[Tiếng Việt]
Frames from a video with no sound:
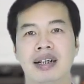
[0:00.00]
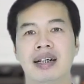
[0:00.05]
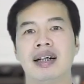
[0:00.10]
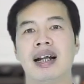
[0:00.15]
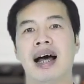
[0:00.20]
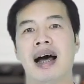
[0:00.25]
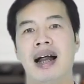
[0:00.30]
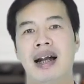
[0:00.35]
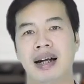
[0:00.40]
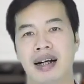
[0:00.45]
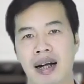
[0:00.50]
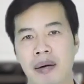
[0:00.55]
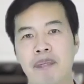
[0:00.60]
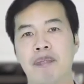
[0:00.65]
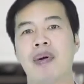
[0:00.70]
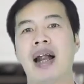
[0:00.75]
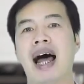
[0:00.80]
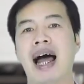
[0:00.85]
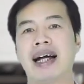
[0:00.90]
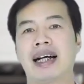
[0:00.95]
nên là lập
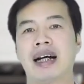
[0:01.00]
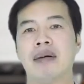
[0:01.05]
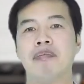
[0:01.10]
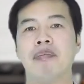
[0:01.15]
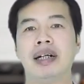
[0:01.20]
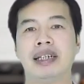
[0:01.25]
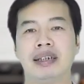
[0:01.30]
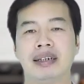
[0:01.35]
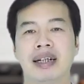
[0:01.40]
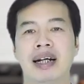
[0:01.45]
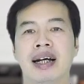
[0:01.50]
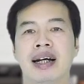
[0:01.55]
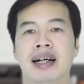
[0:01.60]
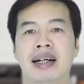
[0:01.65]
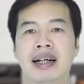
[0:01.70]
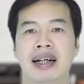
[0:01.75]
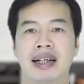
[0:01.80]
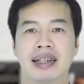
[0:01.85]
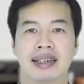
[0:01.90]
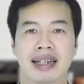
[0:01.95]
lại cái mệnh đề
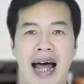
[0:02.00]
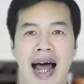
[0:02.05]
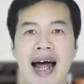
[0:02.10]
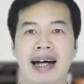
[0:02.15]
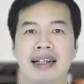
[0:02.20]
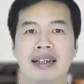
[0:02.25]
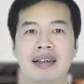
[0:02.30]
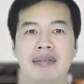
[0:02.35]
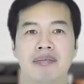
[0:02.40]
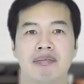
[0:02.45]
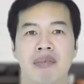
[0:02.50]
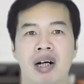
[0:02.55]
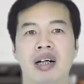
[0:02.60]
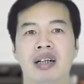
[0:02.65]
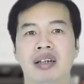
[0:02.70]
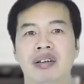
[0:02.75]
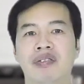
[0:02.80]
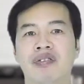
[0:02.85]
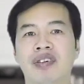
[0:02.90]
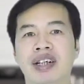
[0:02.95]
tại
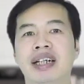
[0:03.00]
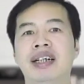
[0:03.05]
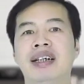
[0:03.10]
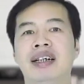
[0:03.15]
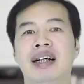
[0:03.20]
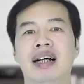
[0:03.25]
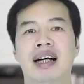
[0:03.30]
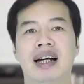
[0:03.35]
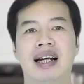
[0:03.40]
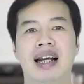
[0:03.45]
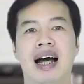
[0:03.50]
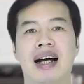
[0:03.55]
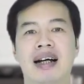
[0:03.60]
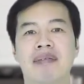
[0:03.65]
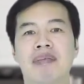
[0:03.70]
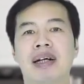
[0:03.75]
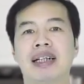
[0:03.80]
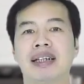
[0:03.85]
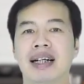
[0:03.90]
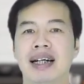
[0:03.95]
bởi vì là
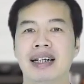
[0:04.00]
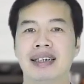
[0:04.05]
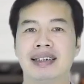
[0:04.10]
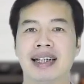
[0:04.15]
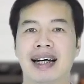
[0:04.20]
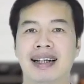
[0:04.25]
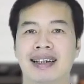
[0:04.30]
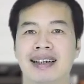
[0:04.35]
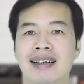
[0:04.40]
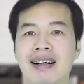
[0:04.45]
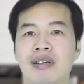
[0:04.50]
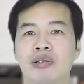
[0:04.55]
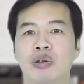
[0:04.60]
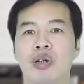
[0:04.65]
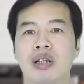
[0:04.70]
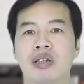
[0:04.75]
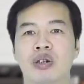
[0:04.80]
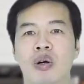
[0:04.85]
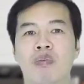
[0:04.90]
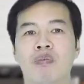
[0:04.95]
cái mệnh đề sẽ thường
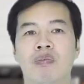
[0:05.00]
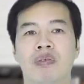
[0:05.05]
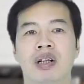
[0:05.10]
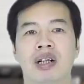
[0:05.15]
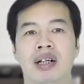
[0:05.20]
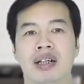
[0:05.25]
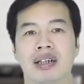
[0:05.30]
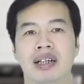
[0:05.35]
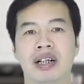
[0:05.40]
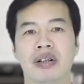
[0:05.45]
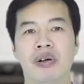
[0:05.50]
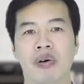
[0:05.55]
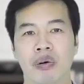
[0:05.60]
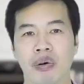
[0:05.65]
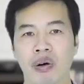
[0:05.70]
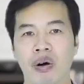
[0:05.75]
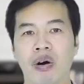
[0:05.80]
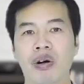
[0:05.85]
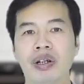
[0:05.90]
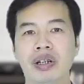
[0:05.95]
xuyên dùng để đổ
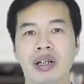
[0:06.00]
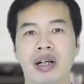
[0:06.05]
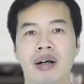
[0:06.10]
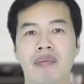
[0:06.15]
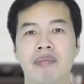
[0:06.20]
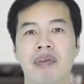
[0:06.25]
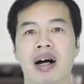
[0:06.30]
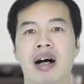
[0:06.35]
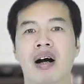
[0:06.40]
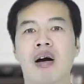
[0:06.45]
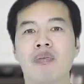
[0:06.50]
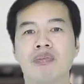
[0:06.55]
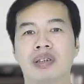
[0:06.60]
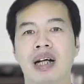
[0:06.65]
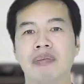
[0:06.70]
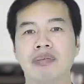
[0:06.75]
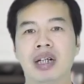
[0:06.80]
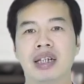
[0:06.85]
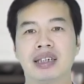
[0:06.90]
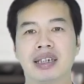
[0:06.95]
lỗi và không
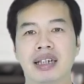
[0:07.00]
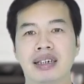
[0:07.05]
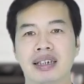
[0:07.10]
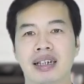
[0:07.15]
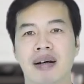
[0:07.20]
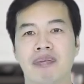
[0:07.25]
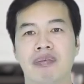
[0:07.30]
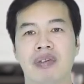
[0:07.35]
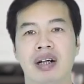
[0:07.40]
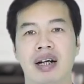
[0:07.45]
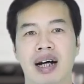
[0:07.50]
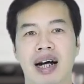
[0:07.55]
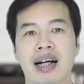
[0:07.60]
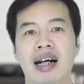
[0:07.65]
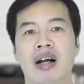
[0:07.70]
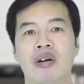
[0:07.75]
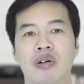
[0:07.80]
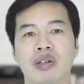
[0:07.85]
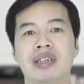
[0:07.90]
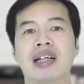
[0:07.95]
dám nhận trách nhiệm
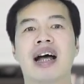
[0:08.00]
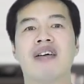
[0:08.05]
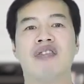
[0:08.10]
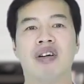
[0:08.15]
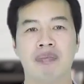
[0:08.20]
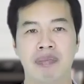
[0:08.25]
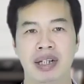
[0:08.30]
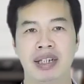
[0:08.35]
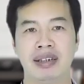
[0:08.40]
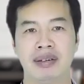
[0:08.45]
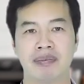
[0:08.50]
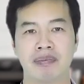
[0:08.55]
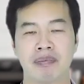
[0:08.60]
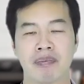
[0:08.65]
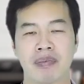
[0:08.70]
hay là lỗi sai về mình